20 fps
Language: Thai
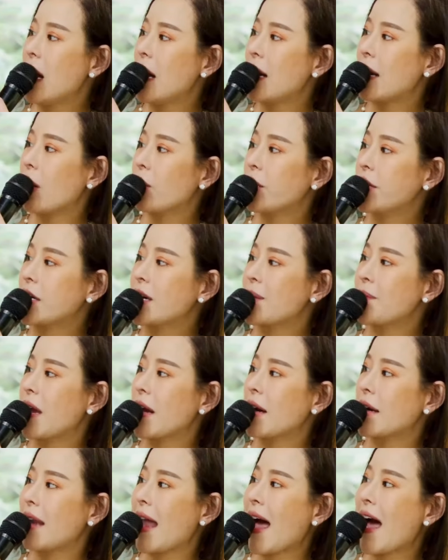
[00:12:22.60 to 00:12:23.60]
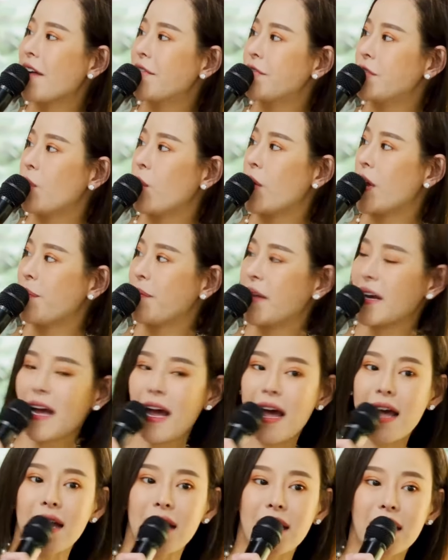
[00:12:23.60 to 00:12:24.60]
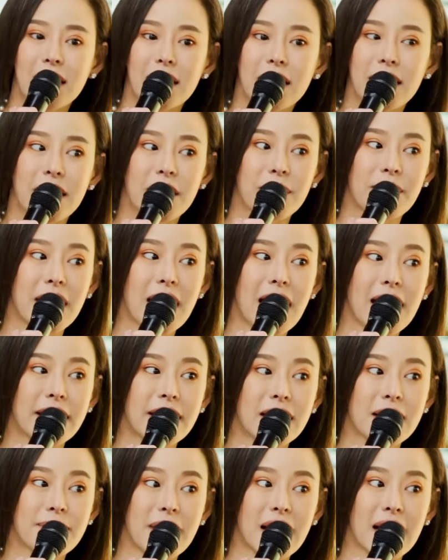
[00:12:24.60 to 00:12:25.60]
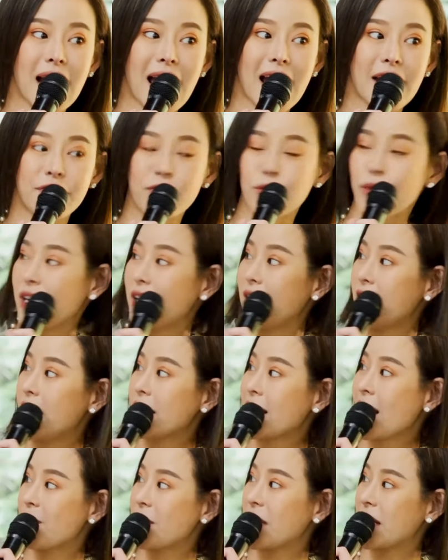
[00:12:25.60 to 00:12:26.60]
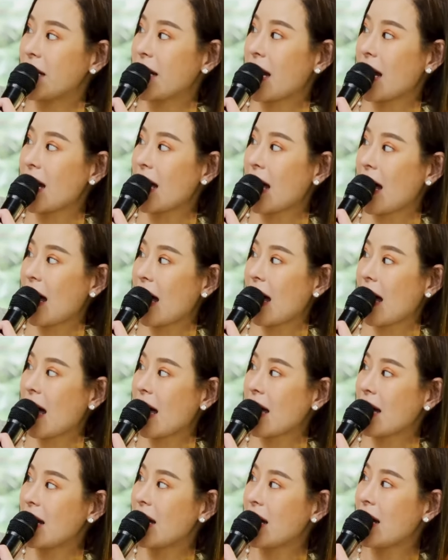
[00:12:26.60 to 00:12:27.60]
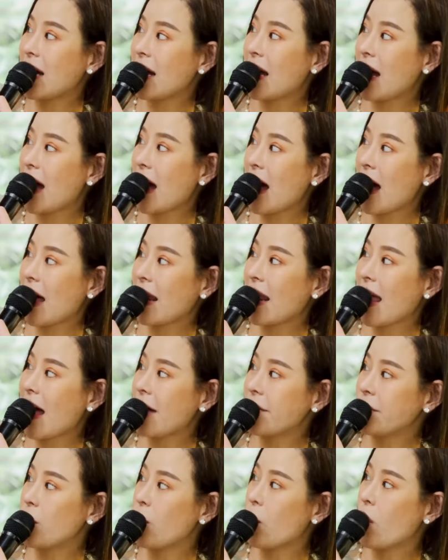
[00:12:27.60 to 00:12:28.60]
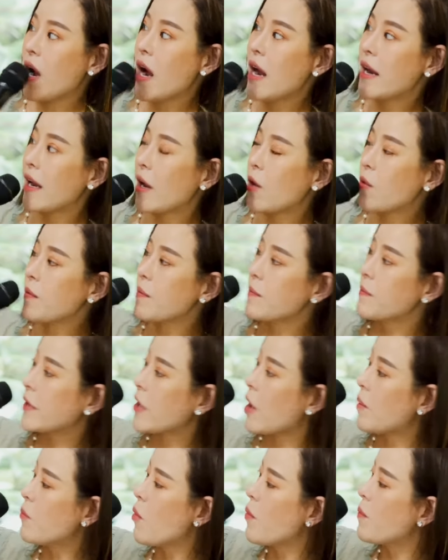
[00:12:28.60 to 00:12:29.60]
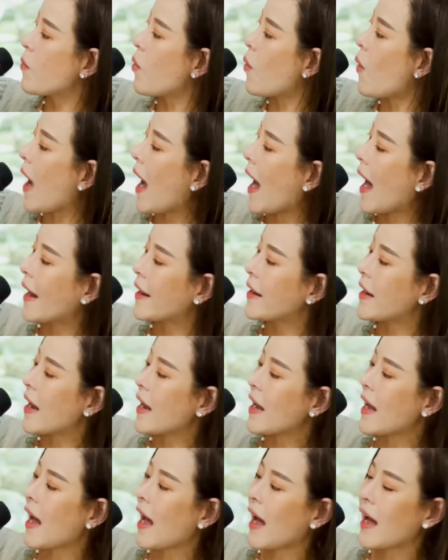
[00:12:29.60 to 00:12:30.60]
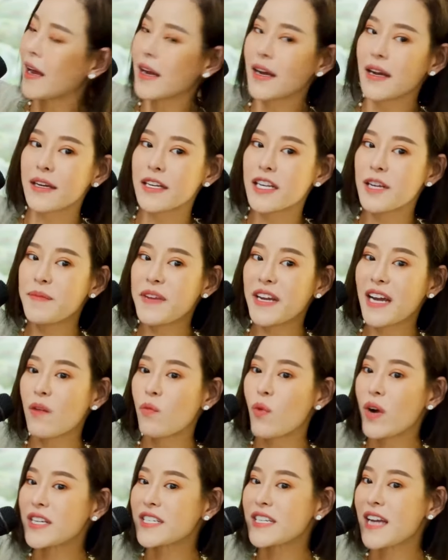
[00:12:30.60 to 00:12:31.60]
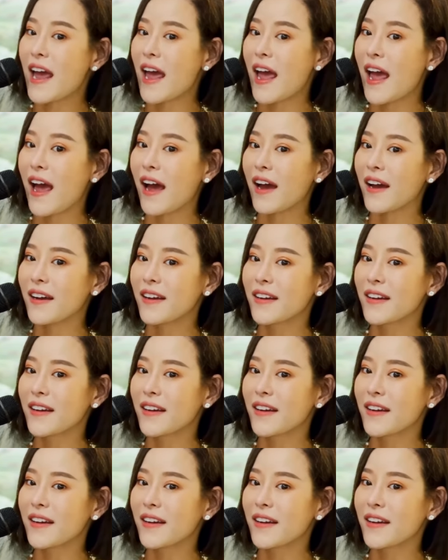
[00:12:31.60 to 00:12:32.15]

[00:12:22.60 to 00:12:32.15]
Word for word: เราที่กำลังไลฟ์อยู่เห็นไหมคะเห็นไหมคะที่กำลังไลฟ์อยู่อย่างนี้ทำอย่างนี้นะคะอ่าไลฟ์อยู่แล้วแล้วมุมขวาเนี่ยค่ะที่มีคำว่าแชร์